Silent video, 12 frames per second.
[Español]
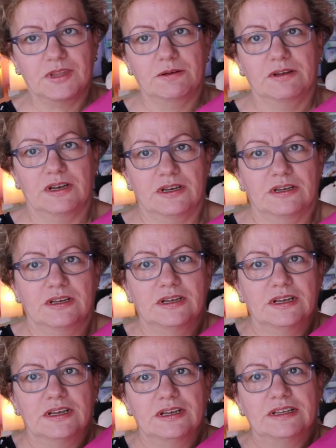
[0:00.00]
A ver.
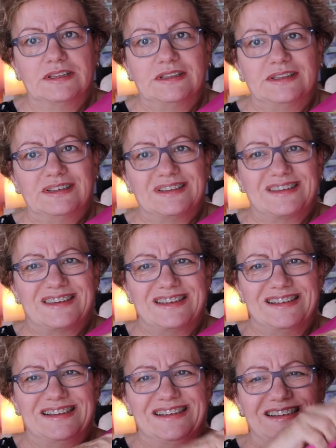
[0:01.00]

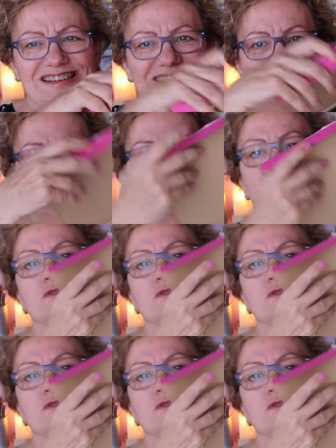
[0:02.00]
¡Tachán!